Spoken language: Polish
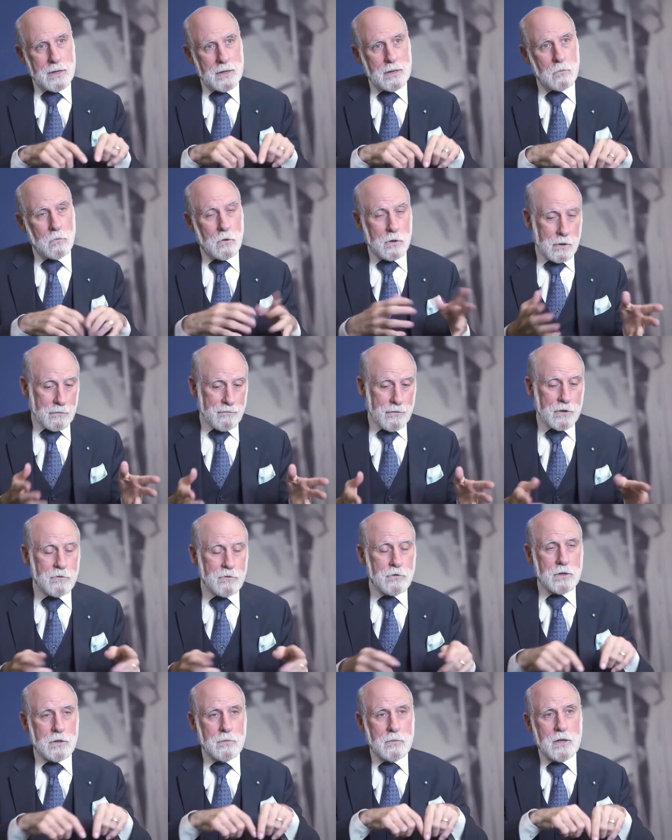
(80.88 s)
W końcu
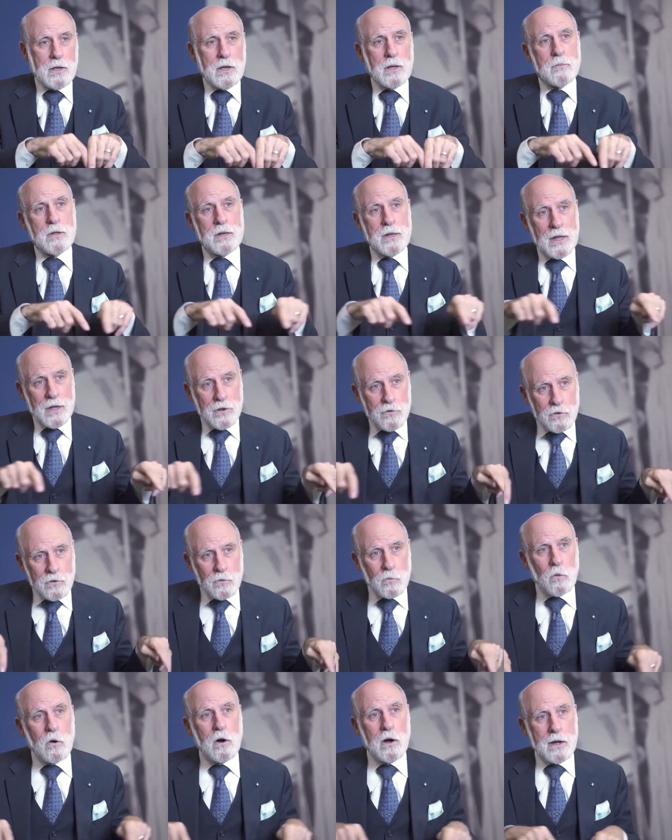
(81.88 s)
stworzyliśmy sieć,
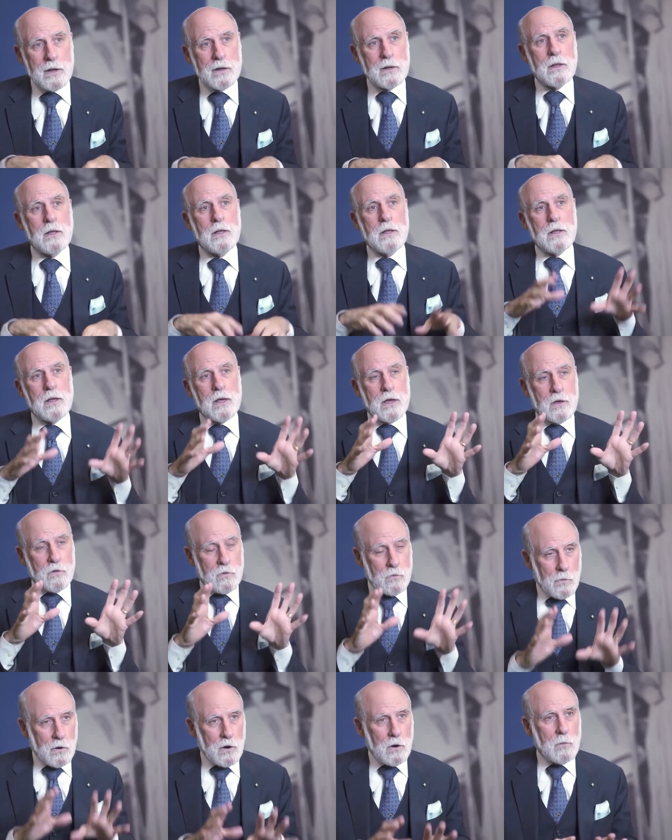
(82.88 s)
która pokryła
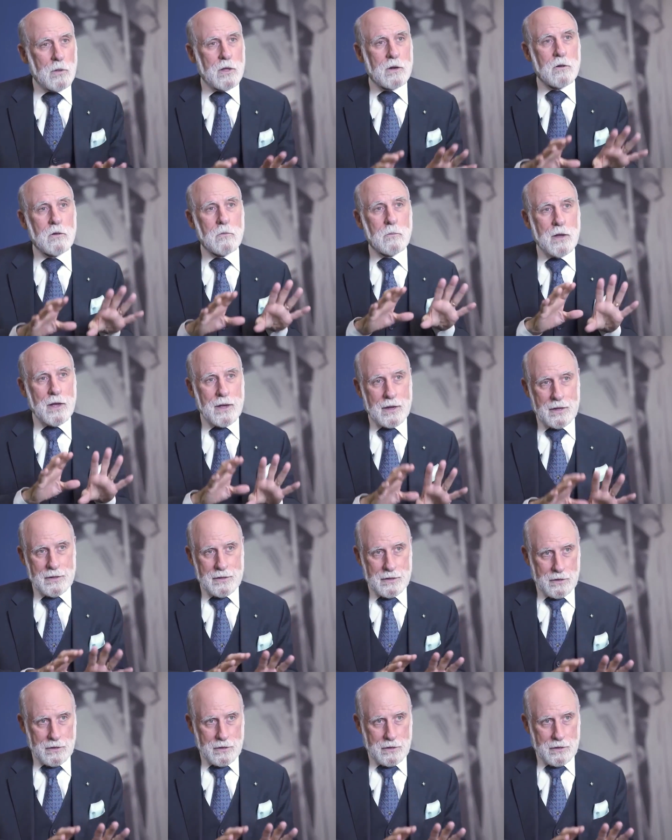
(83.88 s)
cały kraj